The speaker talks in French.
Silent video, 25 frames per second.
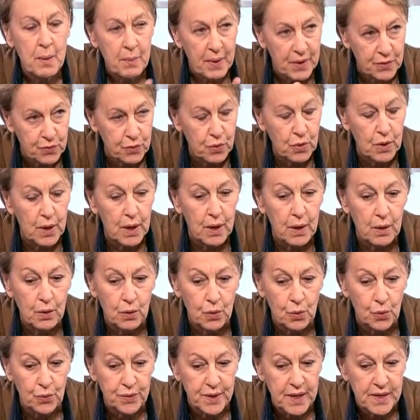parce que
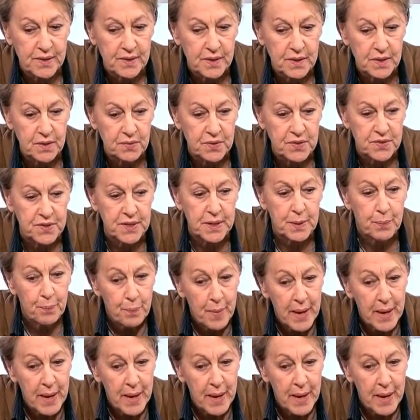le contexte est difficile.